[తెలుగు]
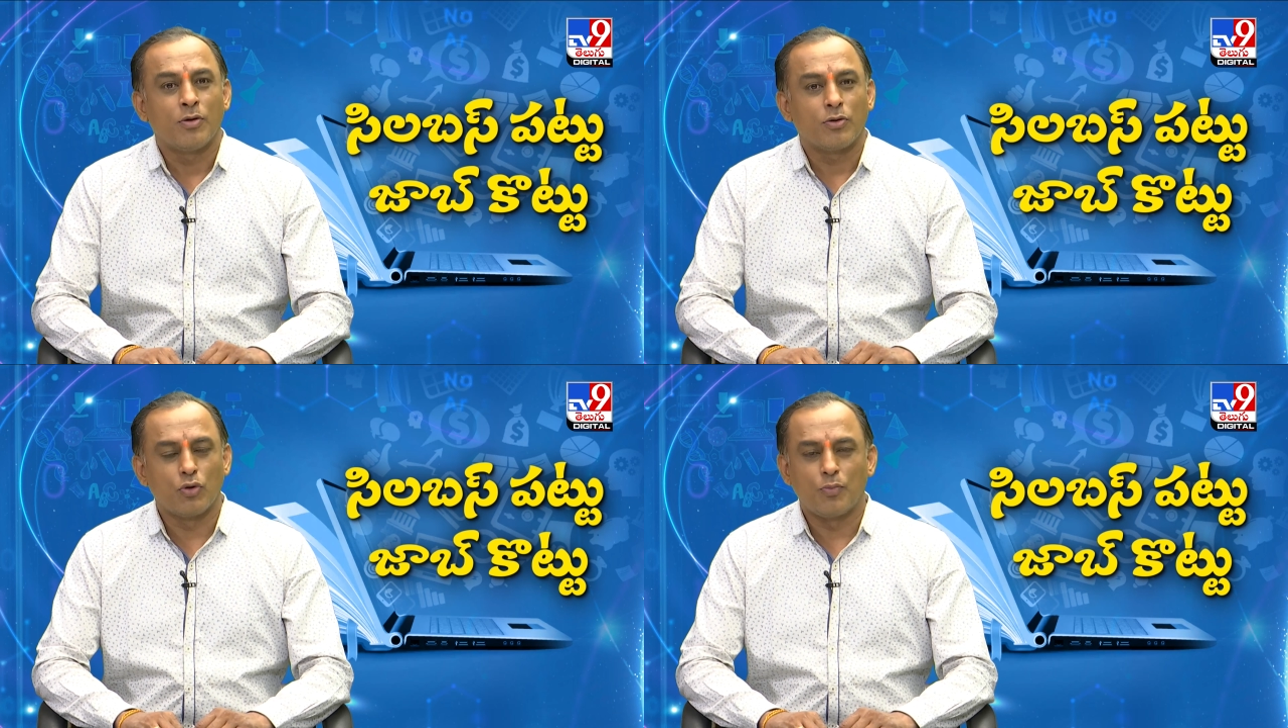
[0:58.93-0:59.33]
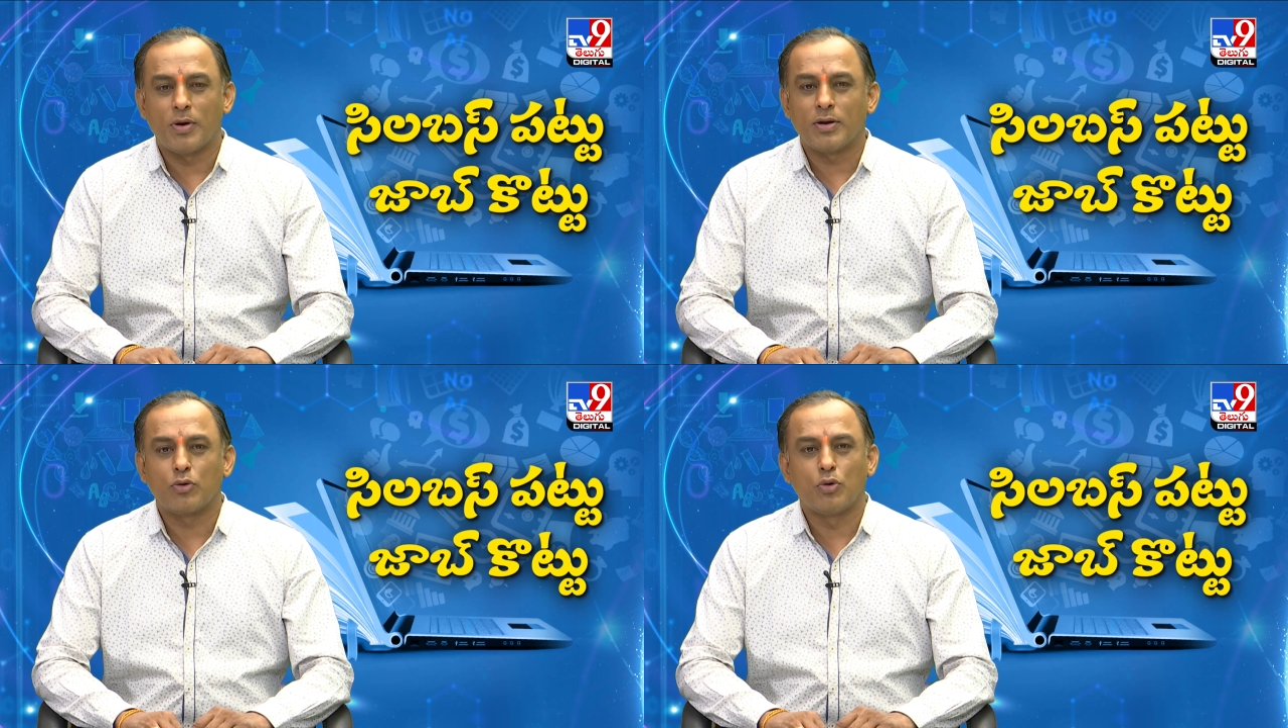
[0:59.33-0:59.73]
గ్రూప్
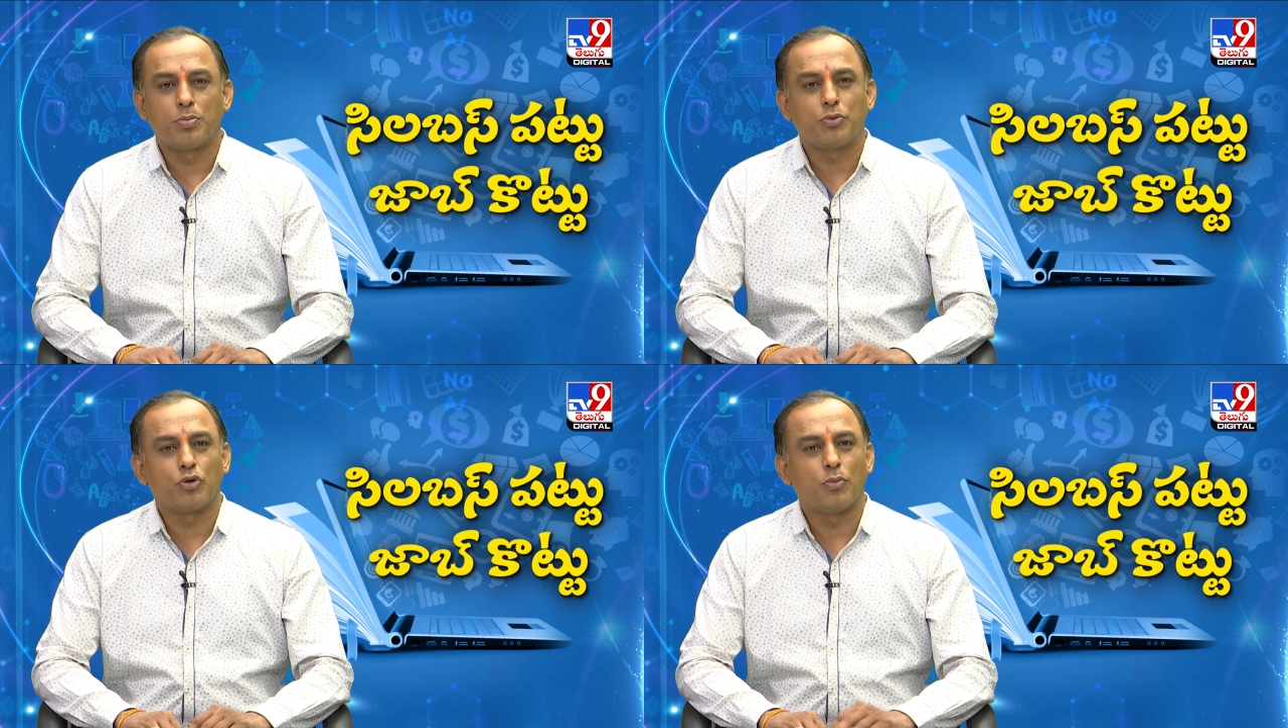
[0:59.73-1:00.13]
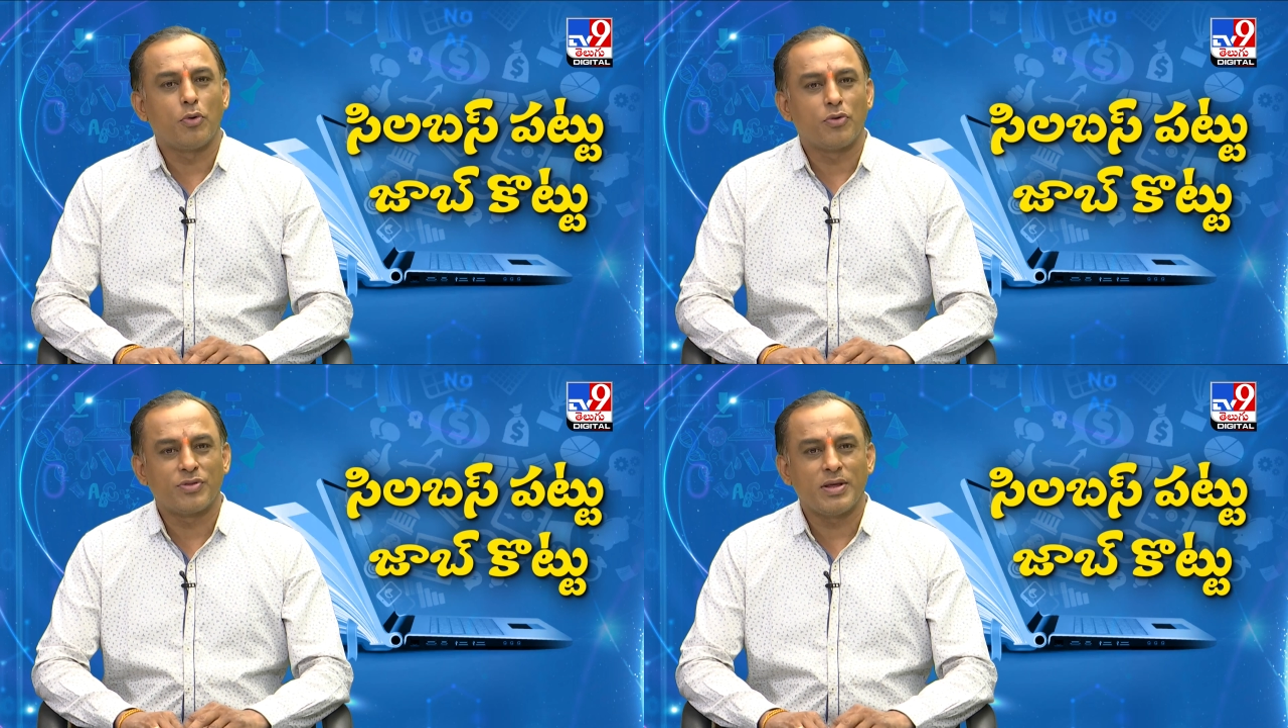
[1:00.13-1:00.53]
వన్ గ్రూప్ టూతో
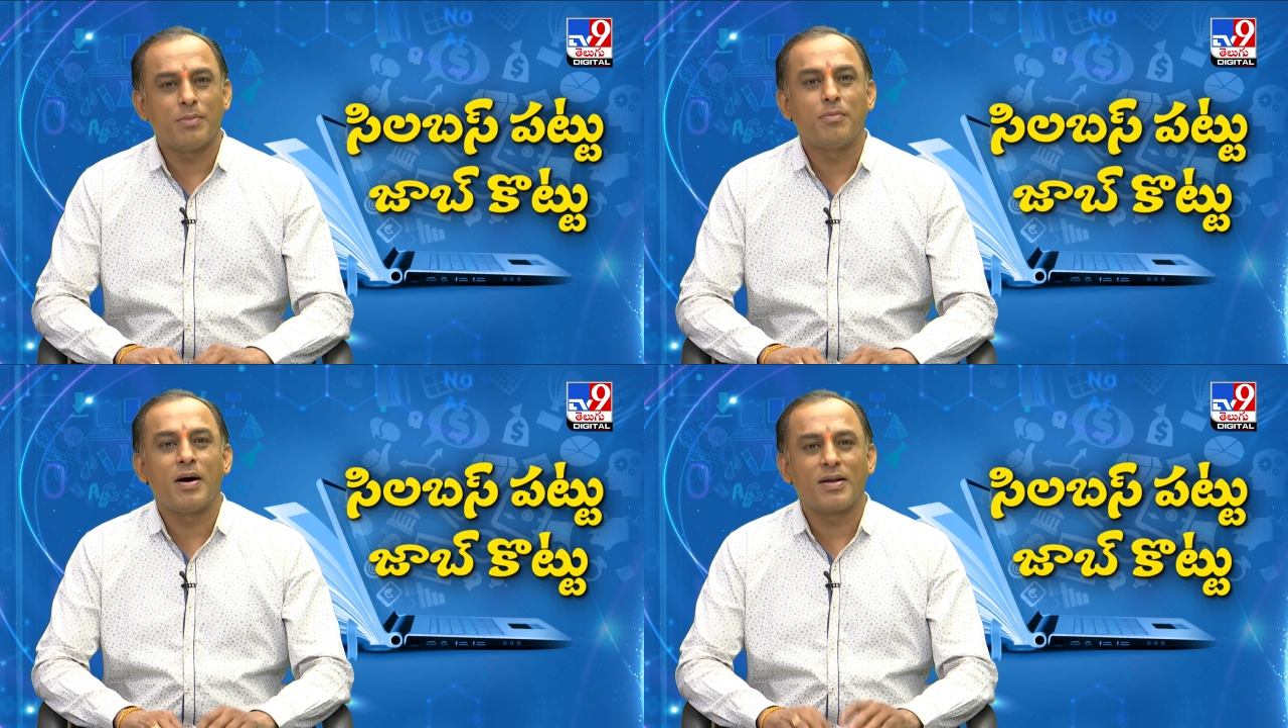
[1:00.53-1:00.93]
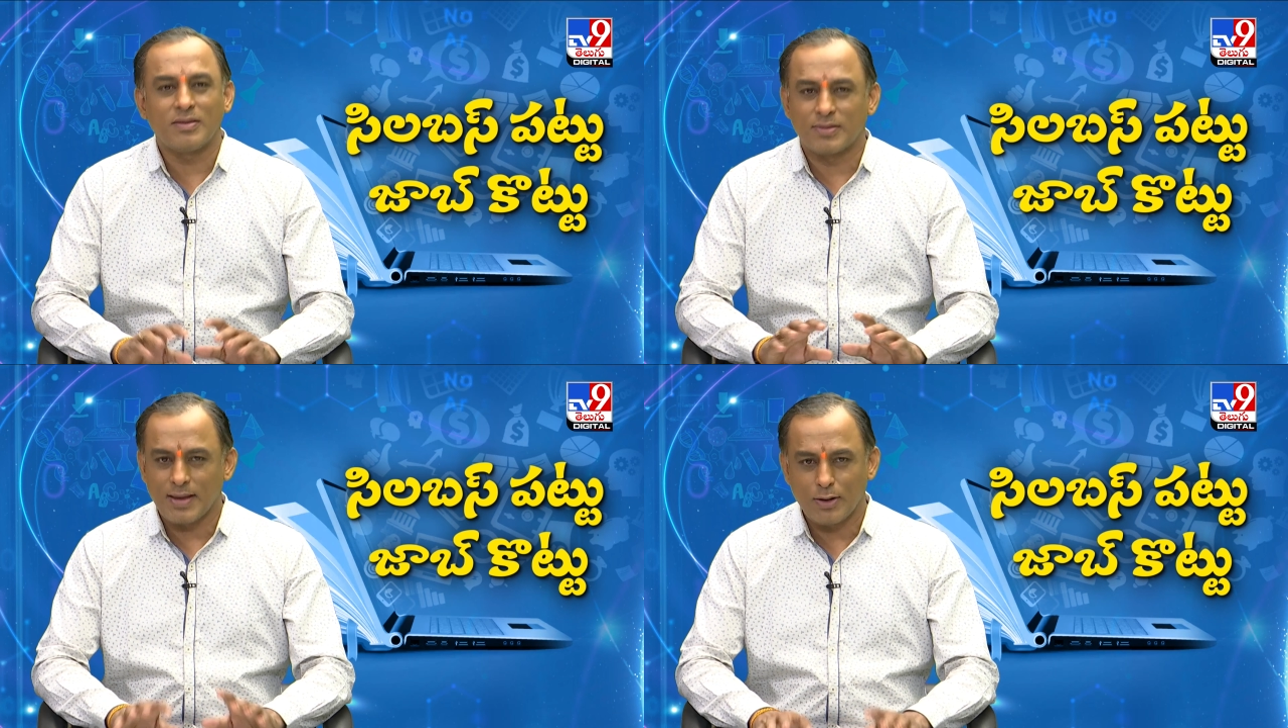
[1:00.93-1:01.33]
పోలిస్తే భారీ
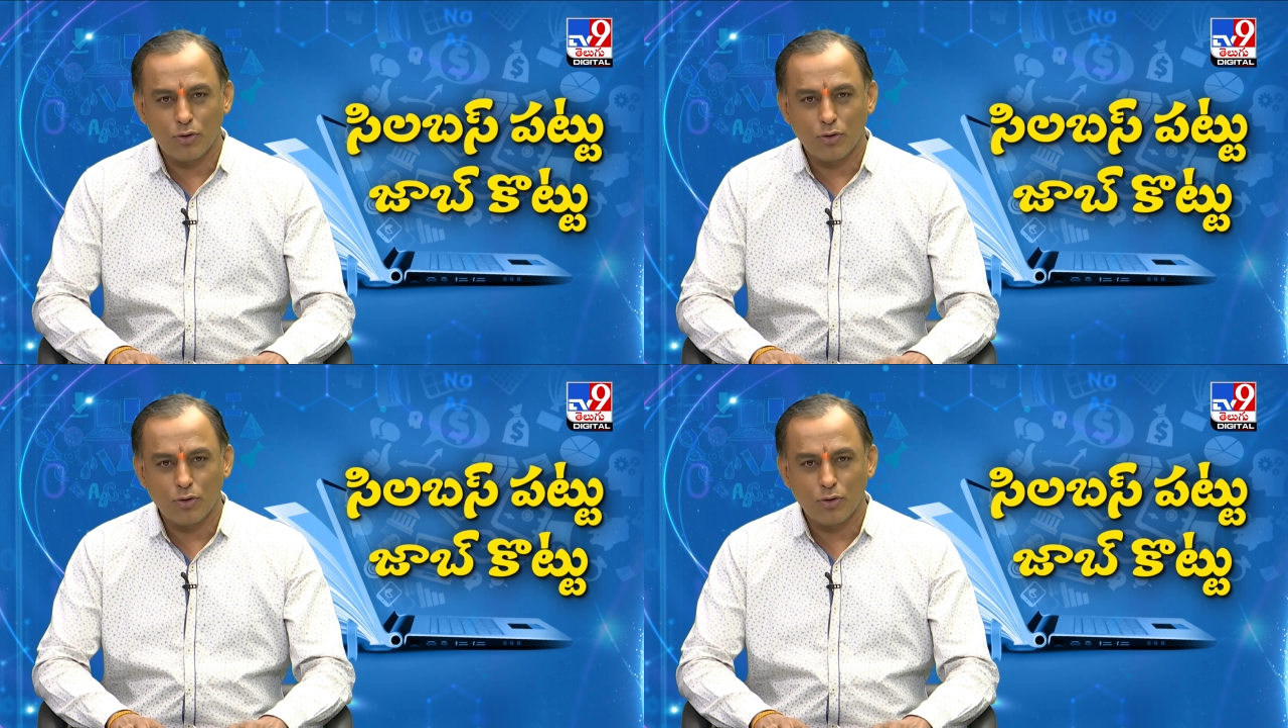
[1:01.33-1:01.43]
స్థాయిలో